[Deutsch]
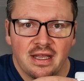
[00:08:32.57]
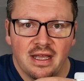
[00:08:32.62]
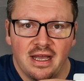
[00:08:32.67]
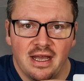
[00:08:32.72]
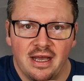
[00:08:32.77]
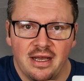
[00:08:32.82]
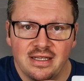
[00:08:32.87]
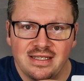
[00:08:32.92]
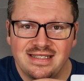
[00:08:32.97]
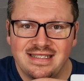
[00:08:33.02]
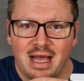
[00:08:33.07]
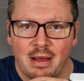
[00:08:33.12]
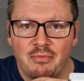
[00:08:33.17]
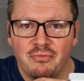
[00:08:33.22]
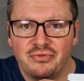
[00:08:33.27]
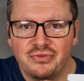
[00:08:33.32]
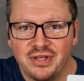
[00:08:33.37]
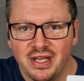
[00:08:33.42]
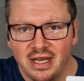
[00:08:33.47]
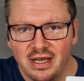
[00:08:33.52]
äh,
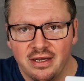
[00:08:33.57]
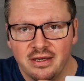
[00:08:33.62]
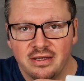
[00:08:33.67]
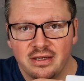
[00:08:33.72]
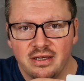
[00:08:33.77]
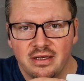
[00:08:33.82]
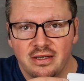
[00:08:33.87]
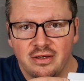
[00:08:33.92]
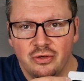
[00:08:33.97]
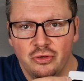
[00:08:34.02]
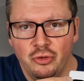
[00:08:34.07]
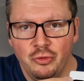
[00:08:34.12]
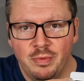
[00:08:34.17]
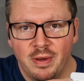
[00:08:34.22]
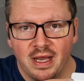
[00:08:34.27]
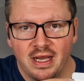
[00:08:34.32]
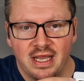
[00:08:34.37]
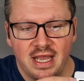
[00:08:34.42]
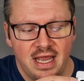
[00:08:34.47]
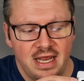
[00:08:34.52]
sanfter
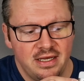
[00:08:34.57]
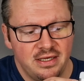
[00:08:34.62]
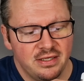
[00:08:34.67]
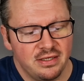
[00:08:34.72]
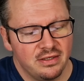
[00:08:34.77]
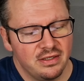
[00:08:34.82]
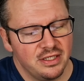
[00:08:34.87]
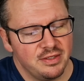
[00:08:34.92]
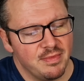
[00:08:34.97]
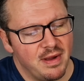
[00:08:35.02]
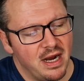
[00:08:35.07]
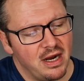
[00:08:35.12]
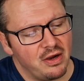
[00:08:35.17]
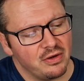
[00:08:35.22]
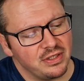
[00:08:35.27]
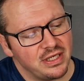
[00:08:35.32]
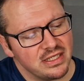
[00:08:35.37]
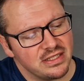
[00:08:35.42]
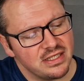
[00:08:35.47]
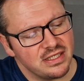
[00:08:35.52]
übergeht. Ich mag auch,
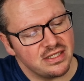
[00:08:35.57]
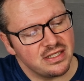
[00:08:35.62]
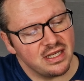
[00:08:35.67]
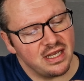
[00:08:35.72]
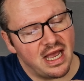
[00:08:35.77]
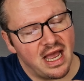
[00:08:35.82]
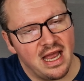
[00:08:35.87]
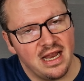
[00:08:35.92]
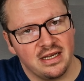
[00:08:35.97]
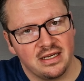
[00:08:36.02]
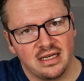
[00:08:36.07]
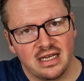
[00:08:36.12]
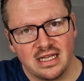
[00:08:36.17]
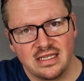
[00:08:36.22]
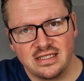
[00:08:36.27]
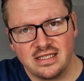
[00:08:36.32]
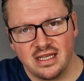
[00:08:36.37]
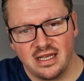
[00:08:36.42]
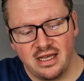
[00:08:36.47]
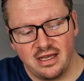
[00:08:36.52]
dass es ein
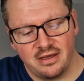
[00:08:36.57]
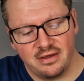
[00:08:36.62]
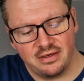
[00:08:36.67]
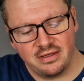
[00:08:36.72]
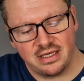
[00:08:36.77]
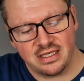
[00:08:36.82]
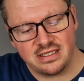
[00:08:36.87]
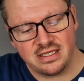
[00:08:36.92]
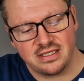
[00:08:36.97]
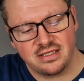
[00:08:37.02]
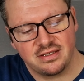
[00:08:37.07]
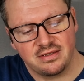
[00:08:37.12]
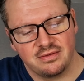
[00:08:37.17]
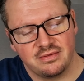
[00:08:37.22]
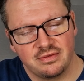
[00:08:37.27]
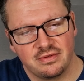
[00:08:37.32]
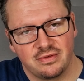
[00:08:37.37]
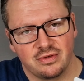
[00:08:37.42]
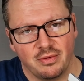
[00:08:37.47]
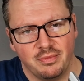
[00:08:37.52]
ganzer, dass es
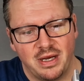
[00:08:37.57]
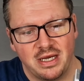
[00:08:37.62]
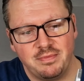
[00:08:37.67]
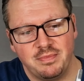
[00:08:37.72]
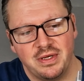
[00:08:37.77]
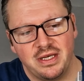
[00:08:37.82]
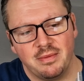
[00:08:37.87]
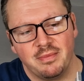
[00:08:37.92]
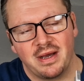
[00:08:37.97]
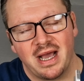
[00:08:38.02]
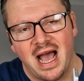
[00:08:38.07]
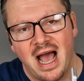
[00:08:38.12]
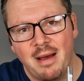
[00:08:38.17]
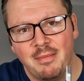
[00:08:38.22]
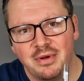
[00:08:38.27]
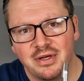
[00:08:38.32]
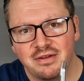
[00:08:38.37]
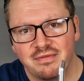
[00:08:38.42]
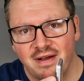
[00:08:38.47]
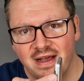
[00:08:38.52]
komplett mit dem
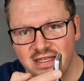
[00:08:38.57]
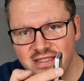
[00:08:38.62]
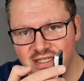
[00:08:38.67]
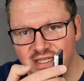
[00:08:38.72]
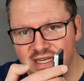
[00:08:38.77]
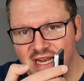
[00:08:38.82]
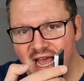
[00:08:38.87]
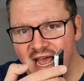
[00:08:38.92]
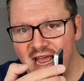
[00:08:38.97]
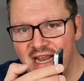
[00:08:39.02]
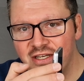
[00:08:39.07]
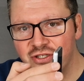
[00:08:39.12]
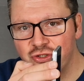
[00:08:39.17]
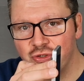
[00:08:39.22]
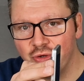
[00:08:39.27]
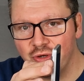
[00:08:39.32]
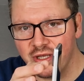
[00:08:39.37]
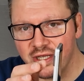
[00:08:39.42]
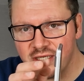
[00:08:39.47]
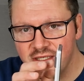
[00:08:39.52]
Rahmen quasi in ein
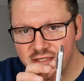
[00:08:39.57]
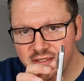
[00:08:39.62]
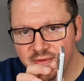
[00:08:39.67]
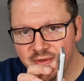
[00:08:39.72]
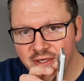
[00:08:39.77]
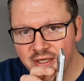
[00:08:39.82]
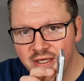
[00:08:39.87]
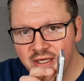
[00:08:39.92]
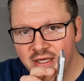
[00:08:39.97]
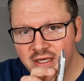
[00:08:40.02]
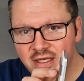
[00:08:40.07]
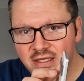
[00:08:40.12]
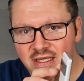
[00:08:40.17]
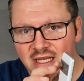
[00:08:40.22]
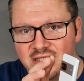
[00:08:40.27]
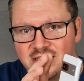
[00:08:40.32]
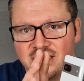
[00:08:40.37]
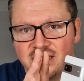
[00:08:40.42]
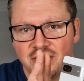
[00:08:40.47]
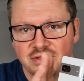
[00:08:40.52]
Stück ist
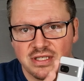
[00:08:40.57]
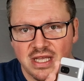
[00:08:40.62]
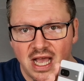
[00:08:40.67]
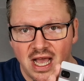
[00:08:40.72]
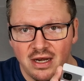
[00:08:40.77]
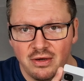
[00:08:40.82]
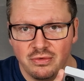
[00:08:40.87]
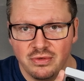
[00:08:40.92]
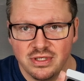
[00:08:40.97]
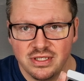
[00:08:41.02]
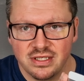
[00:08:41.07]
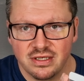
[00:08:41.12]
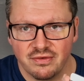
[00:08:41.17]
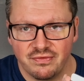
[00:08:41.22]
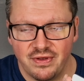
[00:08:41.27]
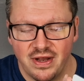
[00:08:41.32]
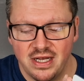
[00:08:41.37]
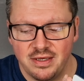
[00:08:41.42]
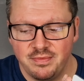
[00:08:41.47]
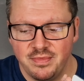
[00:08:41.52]
dass es aus Alu ist,
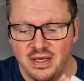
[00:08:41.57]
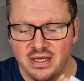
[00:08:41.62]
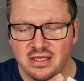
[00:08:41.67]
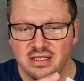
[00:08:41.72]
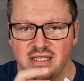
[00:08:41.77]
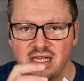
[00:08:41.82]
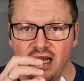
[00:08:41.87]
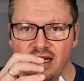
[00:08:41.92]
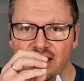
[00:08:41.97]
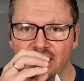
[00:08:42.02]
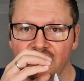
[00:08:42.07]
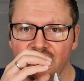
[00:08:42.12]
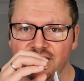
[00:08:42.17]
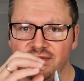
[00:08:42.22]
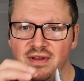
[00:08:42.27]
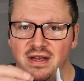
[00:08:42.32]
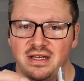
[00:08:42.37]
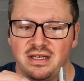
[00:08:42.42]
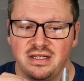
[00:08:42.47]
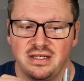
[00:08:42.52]
gefällt mir. Das andere, das
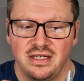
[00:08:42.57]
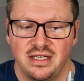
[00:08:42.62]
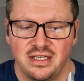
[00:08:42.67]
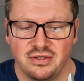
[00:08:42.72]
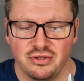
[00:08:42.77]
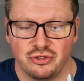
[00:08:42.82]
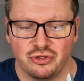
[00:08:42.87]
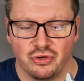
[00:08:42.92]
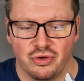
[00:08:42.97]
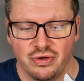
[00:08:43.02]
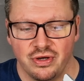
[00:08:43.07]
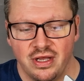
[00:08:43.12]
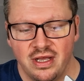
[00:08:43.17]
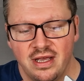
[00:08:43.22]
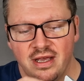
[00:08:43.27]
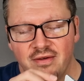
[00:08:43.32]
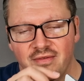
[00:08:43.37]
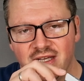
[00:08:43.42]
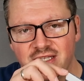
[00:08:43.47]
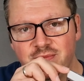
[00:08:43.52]
fand ich nicht so schön.
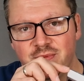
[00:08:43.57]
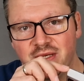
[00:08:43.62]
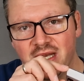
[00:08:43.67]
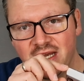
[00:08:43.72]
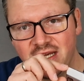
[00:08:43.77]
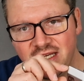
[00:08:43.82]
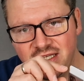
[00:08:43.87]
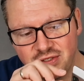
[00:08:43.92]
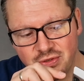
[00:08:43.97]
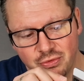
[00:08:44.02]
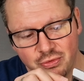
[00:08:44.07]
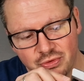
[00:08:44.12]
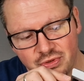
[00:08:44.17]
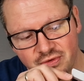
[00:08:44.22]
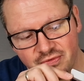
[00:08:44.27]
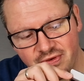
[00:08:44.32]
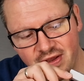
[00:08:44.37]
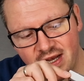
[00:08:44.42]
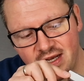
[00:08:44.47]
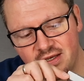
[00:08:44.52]
Was mir da nicht so gut
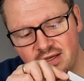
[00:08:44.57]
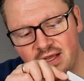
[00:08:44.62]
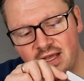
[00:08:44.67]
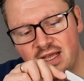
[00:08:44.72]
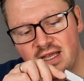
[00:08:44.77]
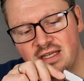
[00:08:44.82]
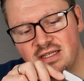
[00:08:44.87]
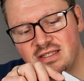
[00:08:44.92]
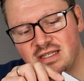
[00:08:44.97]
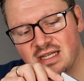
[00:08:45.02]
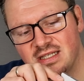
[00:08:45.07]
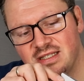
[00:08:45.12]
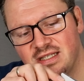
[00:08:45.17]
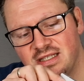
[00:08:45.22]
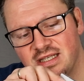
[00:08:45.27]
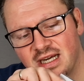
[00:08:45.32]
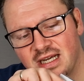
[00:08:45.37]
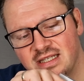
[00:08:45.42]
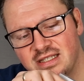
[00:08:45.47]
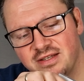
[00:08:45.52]
gefällt, ist, dass
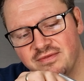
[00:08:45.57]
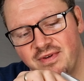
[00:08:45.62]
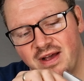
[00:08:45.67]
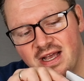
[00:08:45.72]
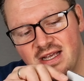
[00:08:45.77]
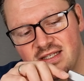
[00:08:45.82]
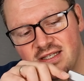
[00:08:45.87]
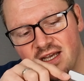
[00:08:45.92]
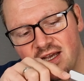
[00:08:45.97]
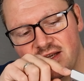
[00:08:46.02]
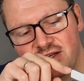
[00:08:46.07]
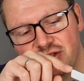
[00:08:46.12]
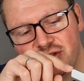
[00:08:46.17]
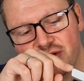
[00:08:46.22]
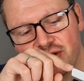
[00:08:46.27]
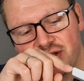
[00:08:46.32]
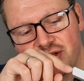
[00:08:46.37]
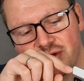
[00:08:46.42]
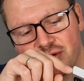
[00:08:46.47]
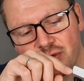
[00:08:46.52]
dieser ganze Weiser ein
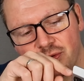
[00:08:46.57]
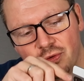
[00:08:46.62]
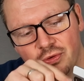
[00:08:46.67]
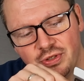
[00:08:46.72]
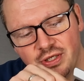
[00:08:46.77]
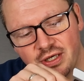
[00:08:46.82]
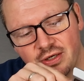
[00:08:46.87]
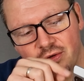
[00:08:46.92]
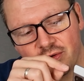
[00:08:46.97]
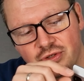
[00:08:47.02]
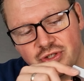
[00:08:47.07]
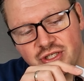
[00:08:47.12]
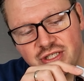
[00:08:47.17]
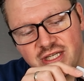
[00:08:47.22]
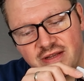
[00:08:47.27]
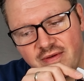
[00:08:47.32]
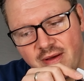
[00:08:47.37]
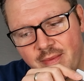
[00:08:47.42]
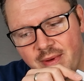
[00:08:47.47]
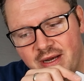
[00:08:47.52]
Stückchen runtergerutscht ist.
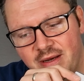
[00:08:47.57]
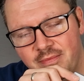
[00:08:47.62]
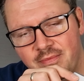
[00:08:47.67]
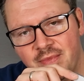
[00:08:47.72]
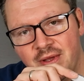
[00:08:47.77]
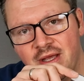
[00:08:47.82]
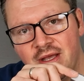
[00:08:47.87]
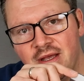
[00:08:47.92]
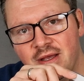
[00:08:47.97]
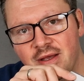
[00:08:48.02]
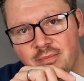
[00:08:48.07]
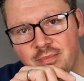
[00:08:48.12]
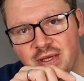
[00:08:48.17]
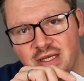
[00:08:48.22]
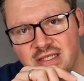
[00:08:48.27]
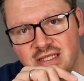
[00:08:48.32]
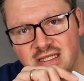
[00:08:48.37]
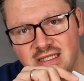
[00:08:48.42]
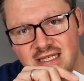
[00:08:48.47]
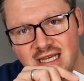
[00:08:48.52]
Der war bei dem
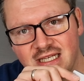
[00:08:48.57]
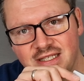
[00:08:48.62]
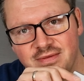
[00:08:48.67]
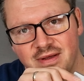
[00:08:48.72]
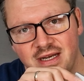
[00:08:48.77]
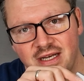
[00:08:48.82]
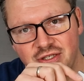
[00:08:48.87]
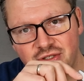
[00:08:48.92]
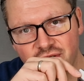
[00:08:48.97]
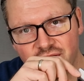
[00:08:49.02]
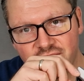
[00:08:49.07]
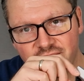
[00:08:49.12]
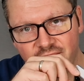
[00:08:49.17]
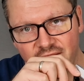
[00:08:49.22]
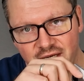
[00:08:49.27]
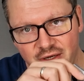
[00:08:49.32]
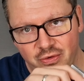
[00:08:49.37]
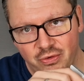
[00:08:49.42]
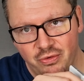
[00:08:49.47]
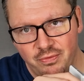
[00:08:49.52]
Pixel 6, war der ein Stückchen
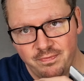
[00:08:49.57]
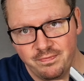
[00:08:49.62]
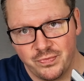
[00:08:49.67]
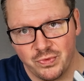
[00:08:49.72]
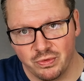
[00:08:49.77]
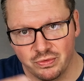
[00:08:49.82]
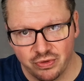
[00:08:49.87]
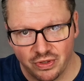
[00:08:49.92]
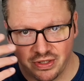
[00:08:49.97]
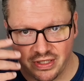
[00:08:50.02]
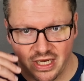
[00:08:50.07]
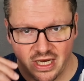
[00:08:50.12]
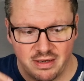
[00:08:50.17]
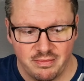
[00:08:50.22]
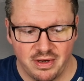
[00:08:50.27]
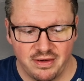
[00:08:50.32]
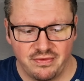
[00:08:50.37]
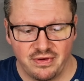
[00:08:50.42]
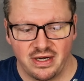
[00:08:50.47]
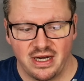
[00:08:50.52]
weiter oben. Guckt euch gerne
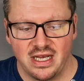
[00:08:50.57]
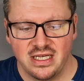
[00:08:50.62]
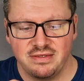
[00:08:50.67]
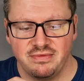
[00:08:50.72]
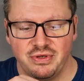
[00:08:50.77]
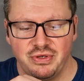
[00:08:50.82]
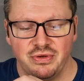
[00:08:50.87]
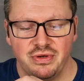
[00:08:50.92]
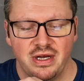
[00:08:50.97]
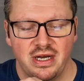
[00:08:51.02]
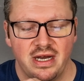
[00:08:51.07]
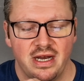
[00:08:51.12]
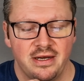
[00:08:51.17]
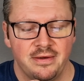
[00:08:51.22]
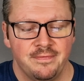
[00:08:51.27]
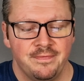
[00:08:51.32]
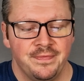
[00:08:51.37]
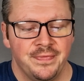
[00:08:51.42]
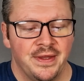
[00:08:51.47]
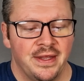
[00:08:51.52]
mein Vergleichsvideo dann an.
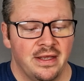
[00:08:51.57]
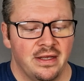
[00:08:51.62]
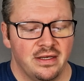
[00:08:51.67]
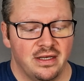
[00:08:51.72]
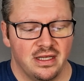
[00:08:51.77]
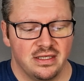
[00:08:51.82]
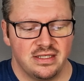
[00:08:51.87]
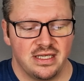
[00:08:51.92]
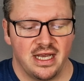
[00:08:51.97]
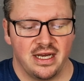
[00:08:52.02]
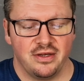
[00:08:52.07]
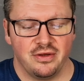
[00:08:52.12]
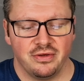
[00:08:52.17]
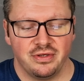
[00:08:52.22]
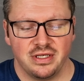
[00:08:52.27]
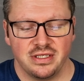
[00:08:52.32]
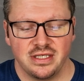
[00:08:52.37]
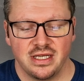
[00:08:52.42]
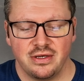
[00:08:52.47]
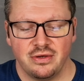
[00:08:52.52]
Da zeige ich euch
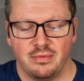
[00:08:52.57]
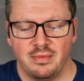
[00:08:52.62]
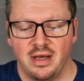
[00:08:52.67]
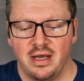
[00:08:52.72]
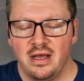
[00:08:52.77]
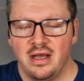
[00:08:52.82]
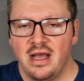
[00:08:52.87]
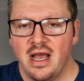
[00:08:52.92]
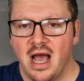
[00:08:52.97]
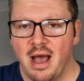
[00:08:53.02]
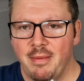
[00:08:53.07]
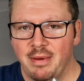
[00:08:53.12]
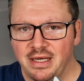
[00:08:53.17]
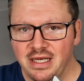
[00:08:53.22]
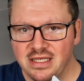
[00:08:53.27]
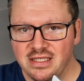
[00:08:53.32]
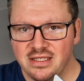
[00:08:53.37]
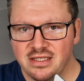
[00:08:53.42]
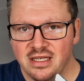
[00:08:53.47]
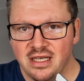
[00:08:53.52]
das dann nochmal. Aber
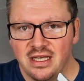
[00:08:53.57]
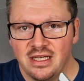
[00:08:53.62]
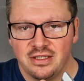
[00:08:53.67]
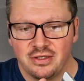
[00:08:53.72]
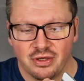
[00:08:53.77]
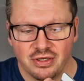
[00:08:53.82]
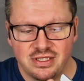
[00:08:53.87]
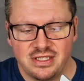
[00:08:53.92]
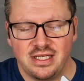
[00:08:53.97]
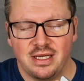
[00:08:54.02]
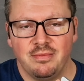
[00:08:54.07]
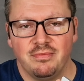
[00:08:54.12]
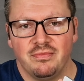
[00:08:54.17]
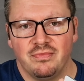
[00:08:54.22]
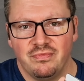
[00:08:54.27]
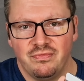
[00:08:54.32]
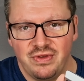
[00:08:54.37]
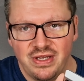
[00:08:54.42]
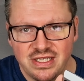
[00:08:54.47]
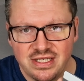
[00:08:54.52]
das trotzdem,
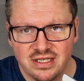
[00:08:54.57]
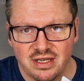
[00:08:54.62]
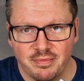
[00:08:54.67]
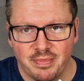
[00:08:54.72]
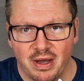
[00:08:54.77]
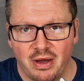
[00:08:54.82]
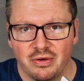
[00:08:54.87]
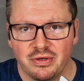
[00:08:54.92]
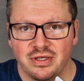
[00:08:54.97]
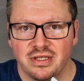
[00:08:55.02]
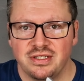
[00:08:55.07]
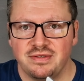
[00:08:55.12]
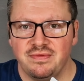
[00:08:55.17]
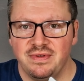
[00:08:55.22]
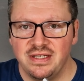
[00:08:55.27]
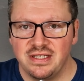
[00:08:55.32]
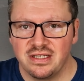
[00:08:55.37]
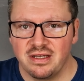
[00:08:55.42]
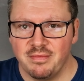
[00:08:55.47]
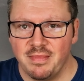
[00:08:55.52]
wie es gebaut ist, wie
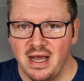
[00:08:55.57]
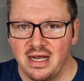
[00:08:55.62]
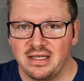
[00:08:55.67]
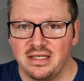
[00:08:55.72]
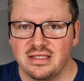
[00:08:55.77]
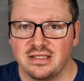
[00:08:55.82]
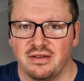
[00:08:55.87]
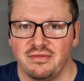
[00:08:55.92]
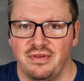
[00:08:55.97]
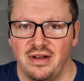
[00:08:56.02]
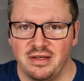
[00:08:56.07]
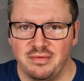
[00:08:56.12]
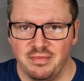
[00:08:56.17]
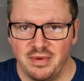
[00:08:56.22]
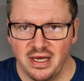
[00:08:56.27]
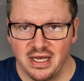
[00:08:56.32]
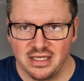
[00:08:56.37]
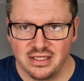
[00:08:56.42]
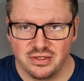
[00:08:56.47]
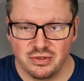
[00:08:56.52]
es gemacht ist, gefällt mir
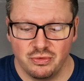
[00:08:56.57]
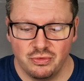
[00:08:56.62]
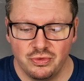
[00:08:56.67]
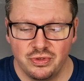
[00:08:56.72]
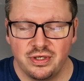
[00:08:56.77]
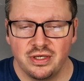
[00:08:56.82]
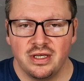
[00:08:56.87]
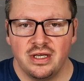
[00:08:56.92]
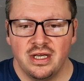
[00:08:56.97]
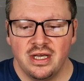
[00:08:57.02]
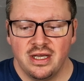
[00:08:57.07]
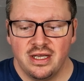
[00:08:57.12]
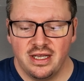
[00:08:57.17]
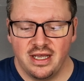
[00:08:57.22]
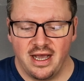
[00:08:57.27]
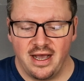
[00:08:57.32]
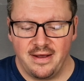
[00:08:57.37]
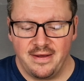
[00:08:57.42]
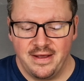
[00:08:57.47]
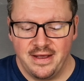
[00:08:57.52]
ganz gut.
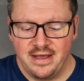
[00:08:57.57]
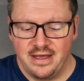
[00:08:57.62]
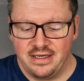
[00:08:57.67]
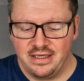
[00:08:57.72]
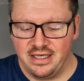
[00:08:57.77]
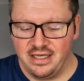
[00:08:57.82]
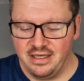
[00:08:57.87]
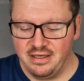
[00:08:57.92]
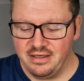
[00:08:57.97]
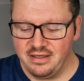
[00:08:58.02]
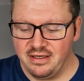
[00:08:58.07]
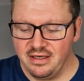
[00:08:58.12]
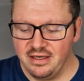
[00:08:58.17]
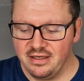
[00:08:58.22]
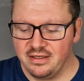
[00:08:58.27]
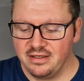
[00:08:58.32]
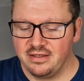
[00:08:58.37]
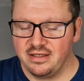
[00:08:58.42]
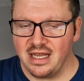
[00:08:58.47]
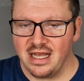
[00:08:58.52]
Ja, die
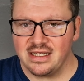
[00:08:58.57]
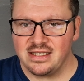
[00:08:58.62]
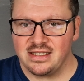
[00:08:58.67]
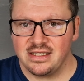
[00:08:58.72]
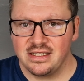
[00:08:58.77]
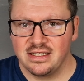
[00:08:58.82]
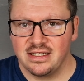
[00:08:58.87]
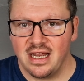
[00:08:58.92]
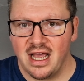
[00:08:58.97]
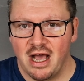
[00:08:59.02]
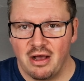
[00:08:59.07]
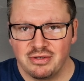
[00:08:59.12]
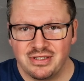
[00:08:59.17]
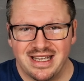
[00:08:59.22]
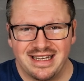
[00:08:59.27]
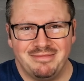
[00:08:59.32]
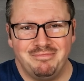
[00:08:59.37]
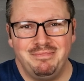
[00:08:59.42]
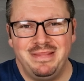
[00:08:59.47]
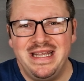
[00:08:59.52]
Tasten, außer
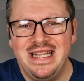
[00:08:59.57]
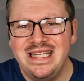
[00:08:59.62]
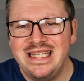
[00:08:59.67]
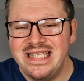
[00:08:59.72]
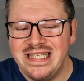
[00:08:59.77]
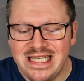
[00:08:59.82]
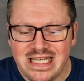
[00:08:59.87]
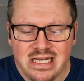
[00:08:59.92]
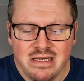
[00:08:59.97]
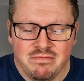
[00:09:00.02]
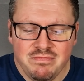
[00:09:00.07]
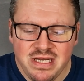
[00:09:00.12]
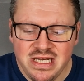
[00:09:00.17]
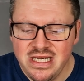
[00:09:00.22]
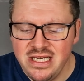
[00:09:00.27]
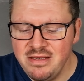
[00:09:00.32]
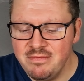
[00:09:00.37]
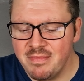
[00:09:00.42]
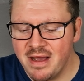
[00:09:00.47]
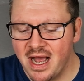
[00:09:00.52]
ein bisschen
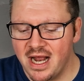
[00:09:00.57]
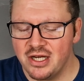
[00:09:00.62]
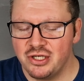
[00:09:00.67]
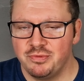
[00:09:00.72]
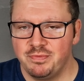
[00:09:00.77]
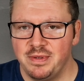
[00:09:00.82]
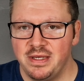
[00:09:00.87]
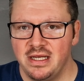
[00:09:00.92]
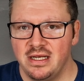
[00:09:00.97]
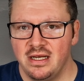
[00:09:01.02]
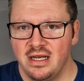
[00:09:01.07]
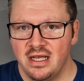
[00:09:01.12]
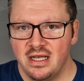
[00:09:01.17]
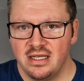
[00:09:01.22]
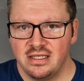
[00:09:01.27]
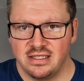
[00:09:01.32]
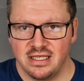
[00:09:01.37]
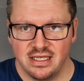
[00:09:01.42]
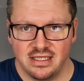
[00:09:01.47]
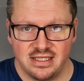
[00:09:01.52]
Minimalspiel,
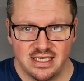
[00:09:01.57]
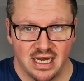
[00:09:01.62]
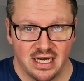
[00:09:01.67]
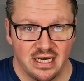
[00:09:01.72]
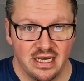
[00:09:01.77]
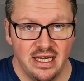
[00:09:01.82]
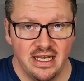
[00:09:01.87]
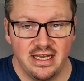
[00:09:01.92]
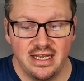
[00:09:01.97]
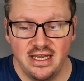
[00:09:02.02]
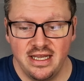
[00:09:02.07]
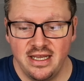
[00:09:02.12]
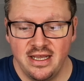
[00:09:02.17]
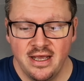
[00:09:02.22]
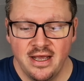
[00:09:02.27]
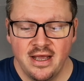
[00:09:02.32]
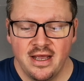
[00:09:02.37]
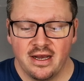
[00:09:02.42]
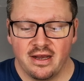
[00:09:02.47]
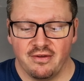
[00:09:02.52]
sind sehr clicky,
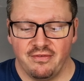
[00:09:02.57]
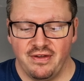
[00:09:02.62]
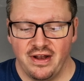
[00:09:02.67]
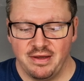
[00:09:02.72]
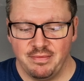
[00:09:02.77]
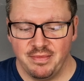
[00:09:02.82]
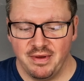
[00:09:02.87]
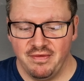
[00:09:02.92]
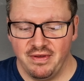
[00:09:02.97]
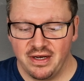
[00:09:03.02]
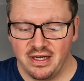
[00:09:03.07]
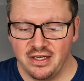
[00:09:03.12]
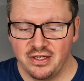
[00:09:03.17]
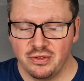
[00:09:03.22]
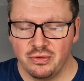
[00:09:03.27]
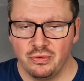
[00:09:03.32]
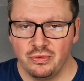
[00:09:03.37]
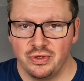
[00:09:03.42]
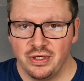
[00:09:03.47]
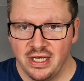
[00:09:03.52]
gefällt mir wirklich
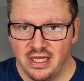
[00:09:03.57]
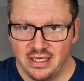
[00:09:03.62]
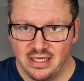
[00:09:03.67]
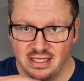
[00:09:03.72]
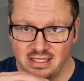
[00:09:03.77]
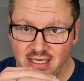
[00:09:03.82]
gut. Das